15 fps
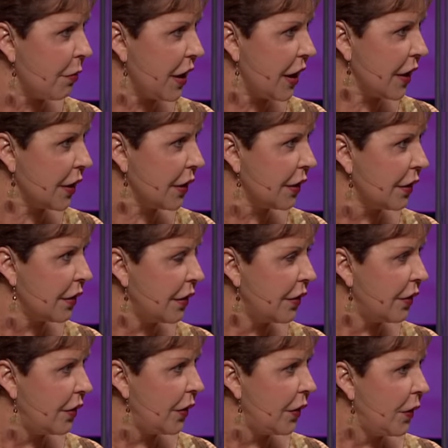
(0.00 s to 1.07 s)
ఆమెన్
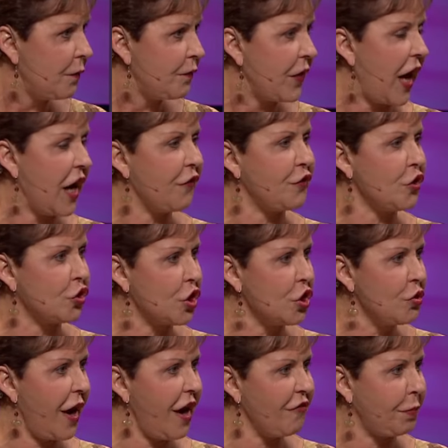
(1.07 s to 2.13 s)
దాని
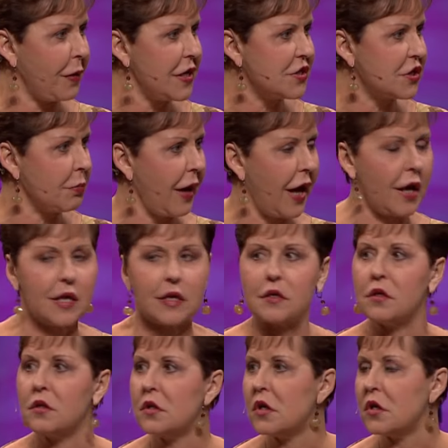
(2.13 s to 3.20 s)
గురించి మీకు శాంతి
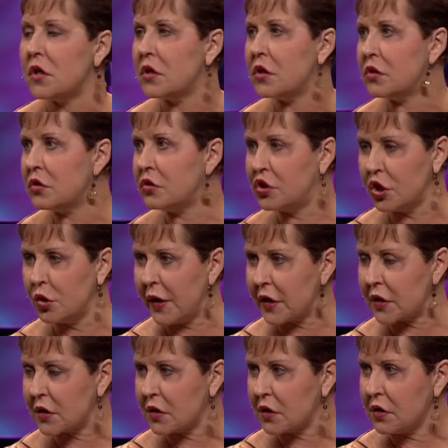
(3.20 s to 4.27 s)
ఉంటే
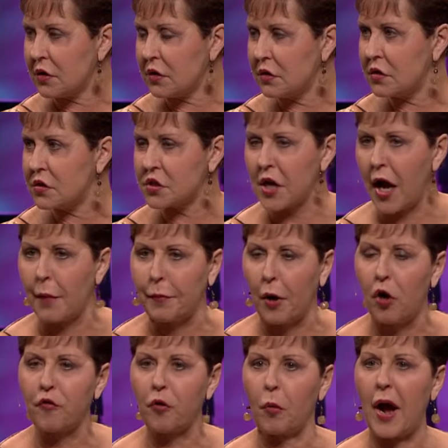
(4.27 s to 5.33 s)
చేయండి మీ
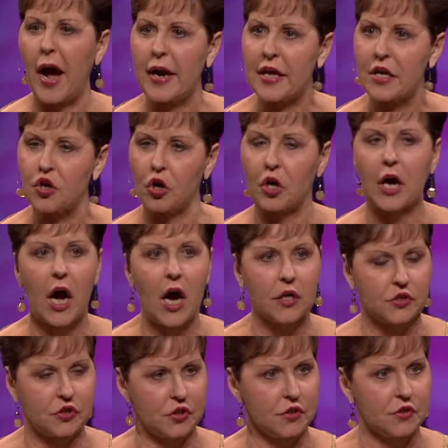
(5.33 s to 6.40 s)
మనస్సాక్షిని
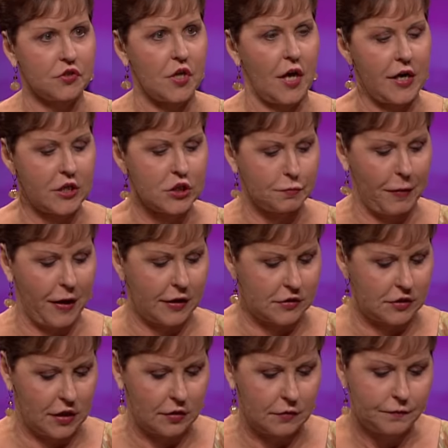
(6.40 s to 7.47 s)
అతిక్రమించకండి
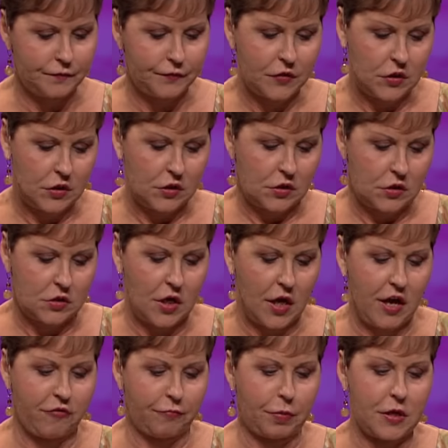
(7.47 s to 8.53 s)
శాంతిని
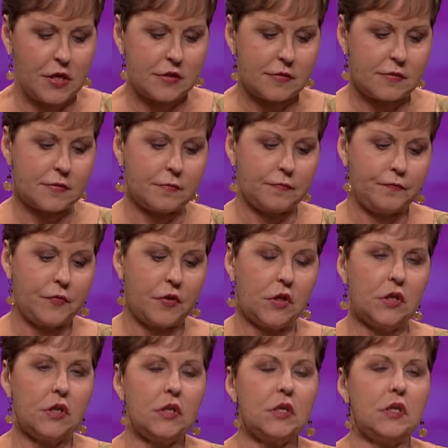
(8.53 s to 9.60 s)
పొందాలనే ఆస్తో
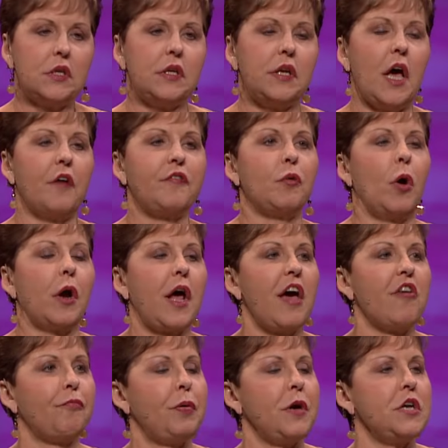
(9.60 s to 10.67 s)
ఇప్పుడు
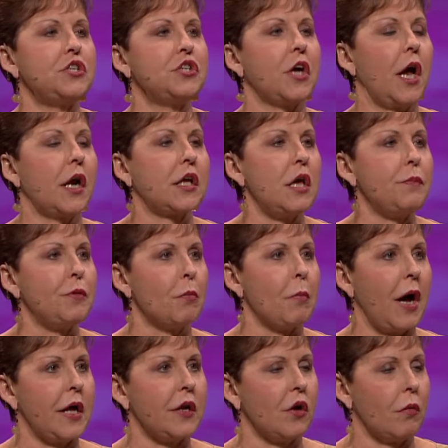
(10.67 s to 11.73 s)
శాంతి కావాలంటే మనసును
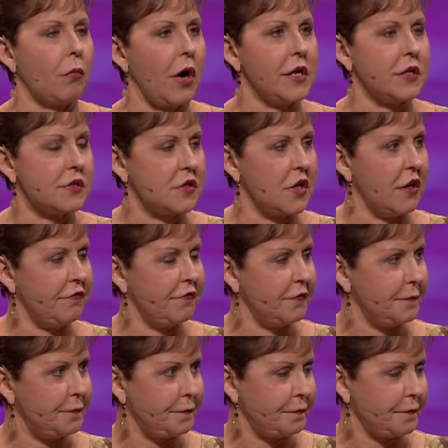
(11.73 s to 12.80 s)
సరైన విషయాల మీద
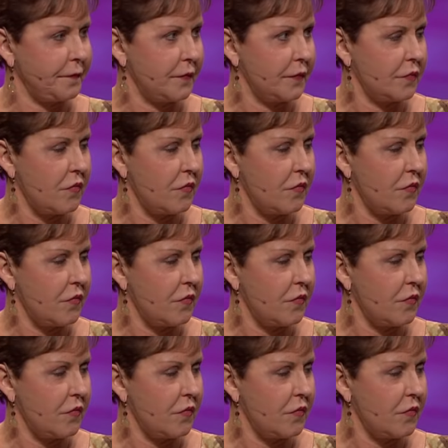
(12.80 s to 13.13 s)
ఉంచాలి